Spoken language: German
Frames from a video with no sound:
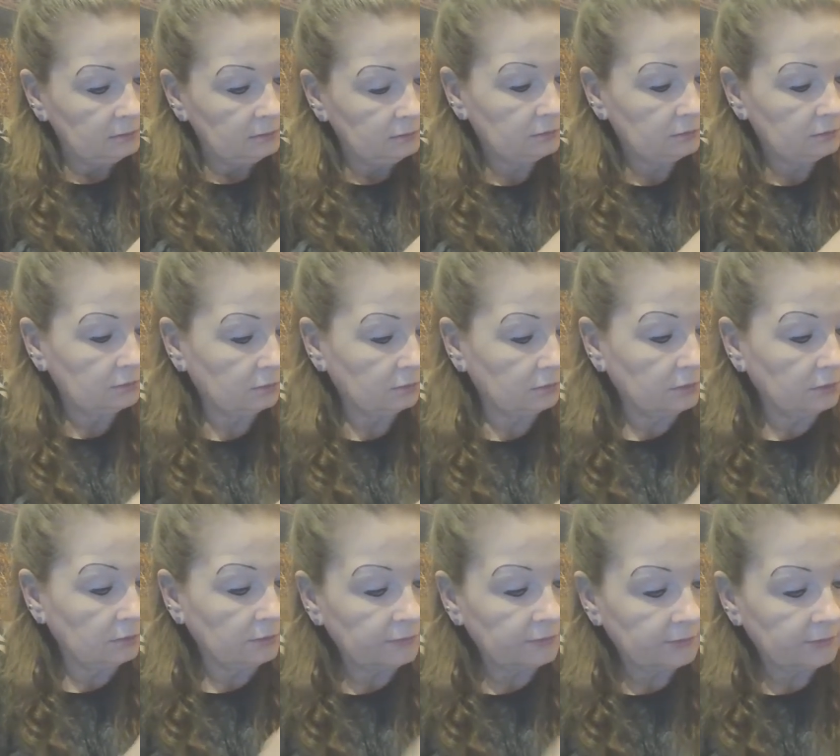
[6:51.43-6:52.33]

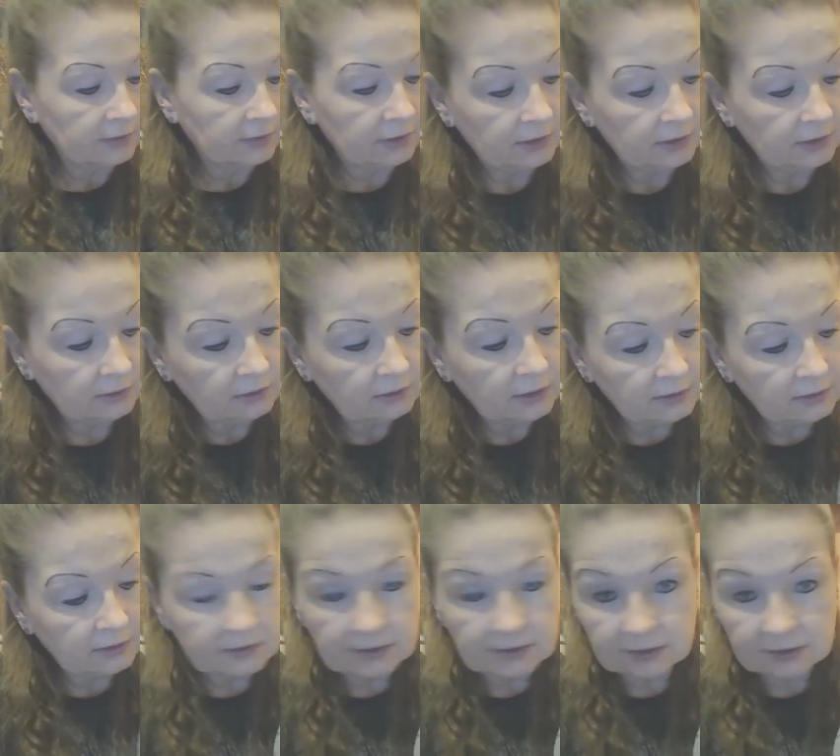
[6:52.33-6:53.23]
So, hier,
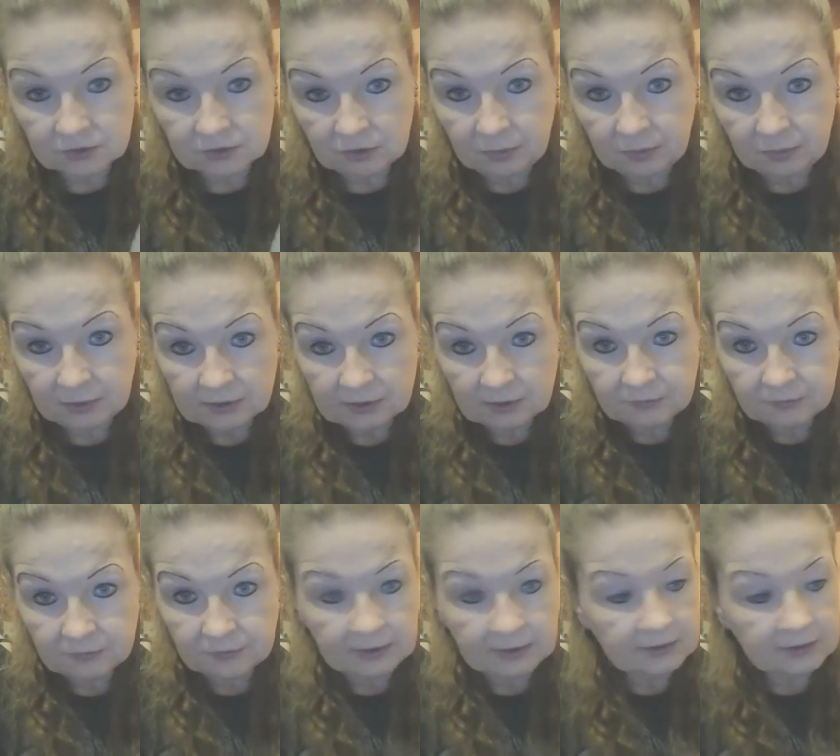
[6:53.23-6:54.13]
das ist jetzt doppelter
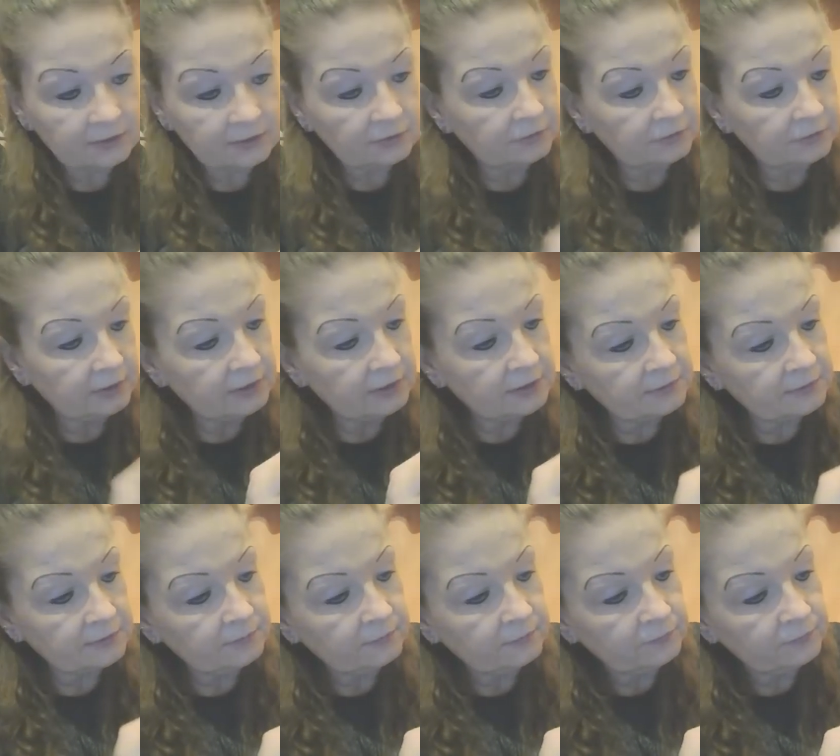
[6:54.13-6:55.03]
Vlies
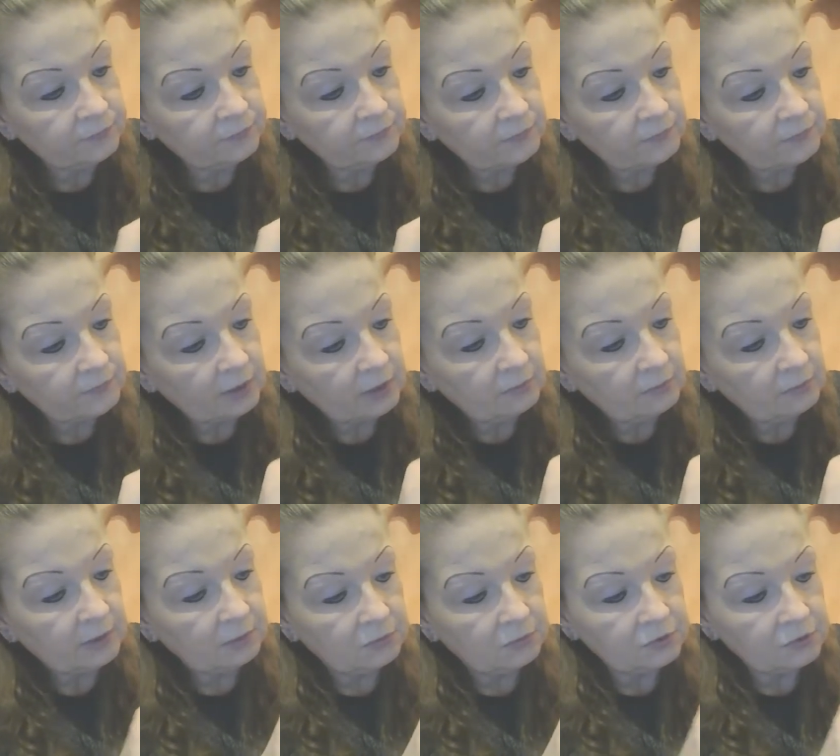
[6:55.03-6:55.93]
gewesen.
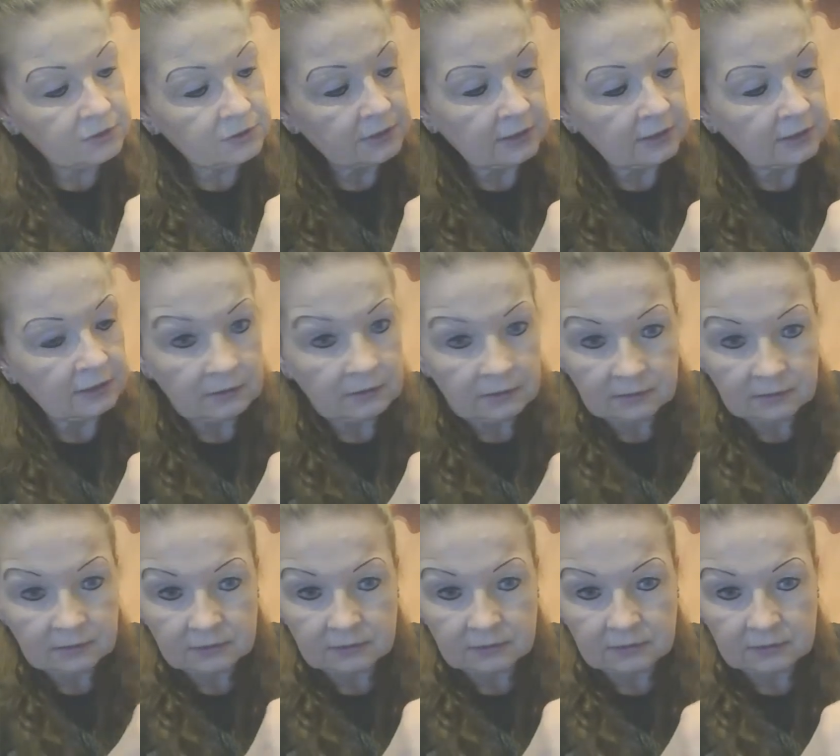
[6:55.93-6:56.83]
Man muss dann
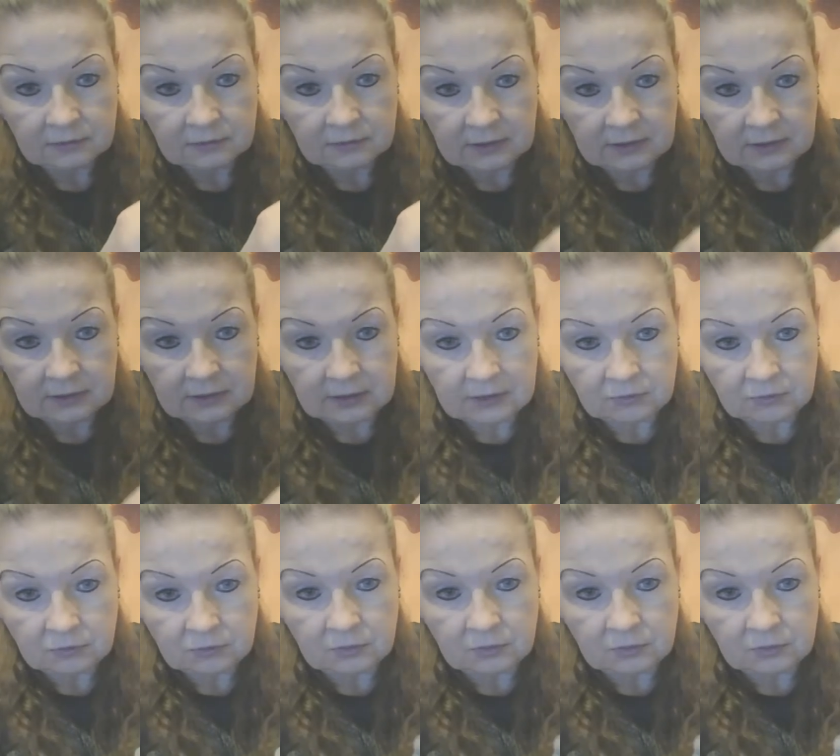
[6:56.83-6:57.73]
den
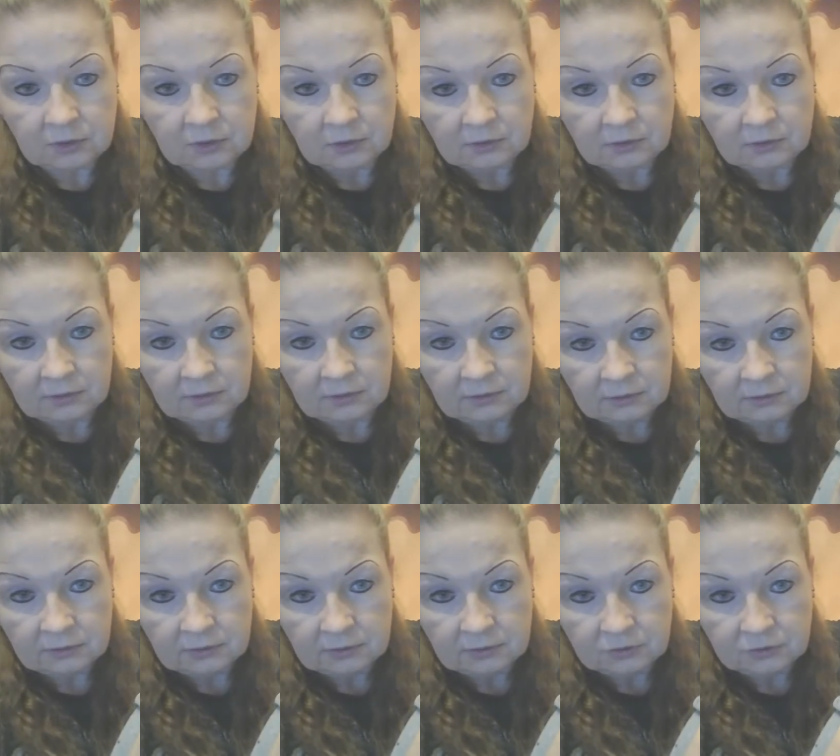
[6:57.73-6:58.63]
unteren
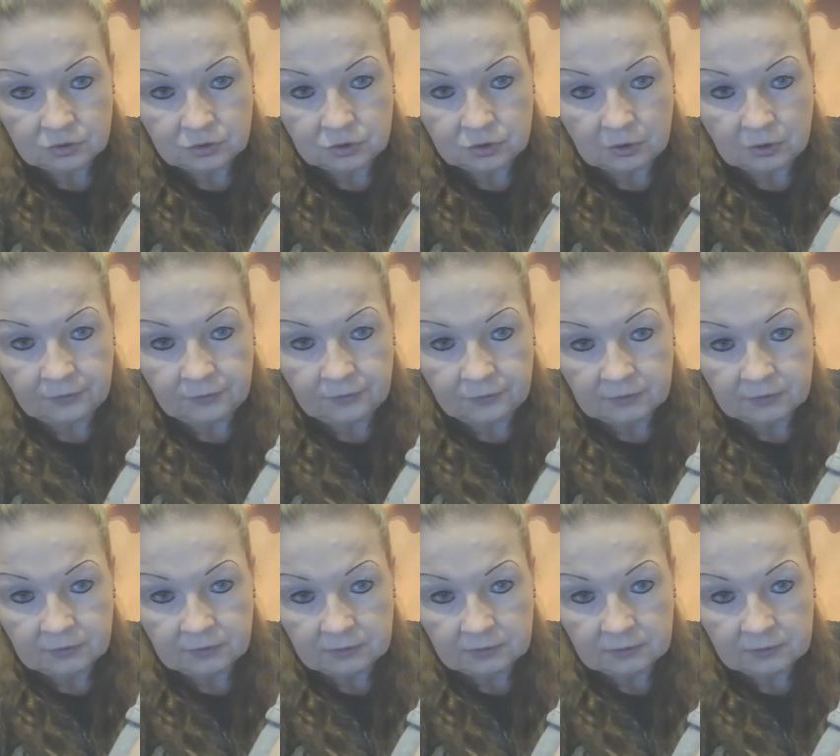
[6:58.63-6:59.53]
Stoff
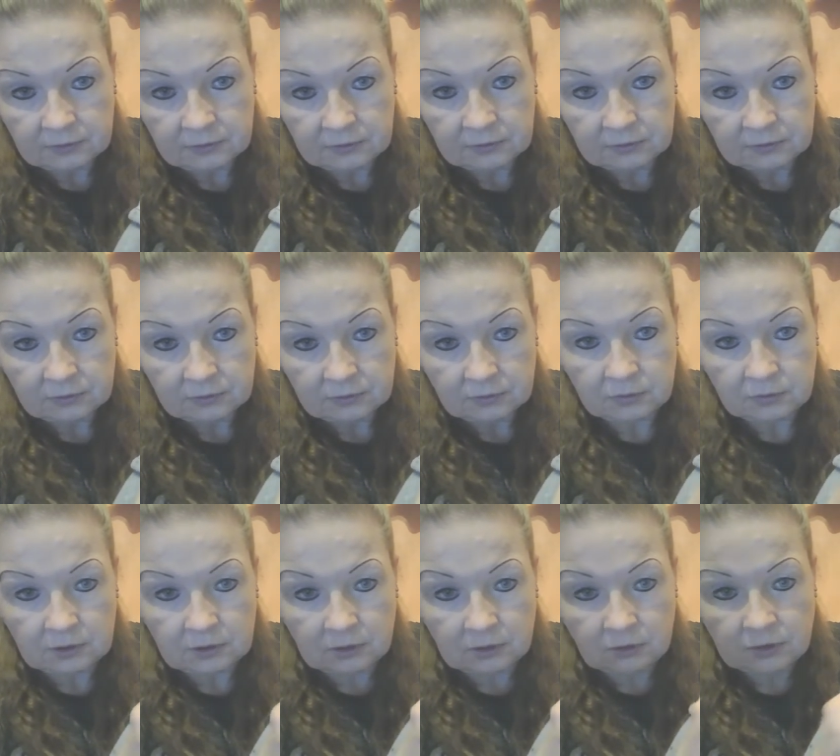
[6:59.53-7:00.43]

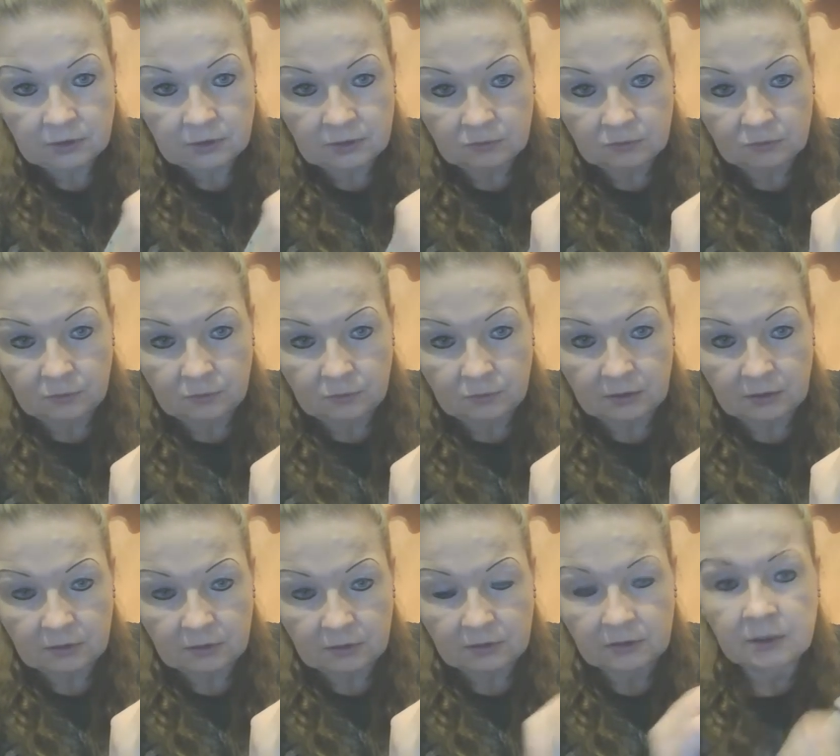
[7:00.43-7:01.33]
und auch den oberen